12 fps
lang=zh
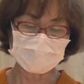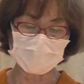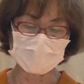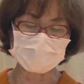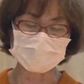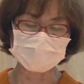永
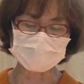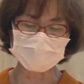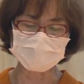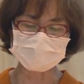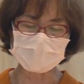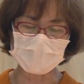不动
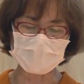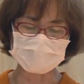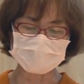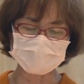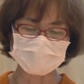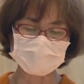摇，
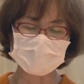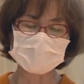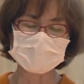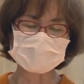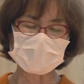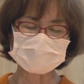
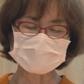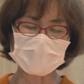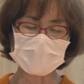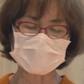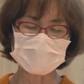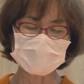他
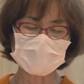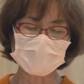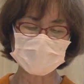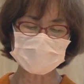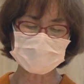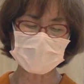将
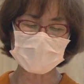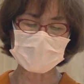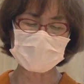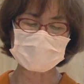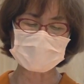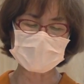永远
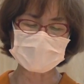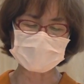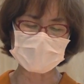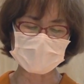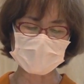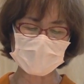被人
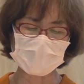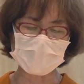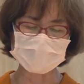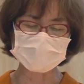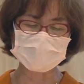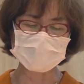怀
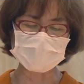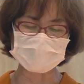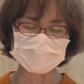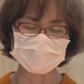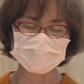念。